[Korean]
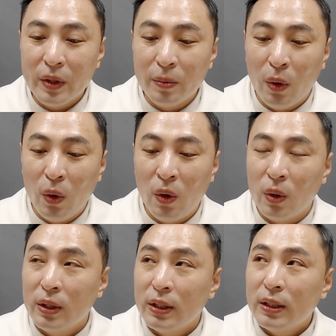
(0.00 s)

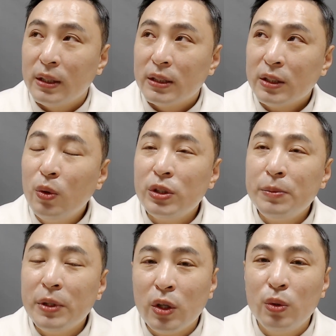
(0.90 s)
뭐
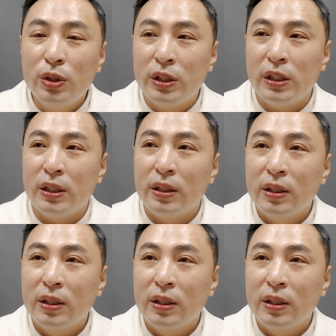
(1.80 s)
서울시면 서울시,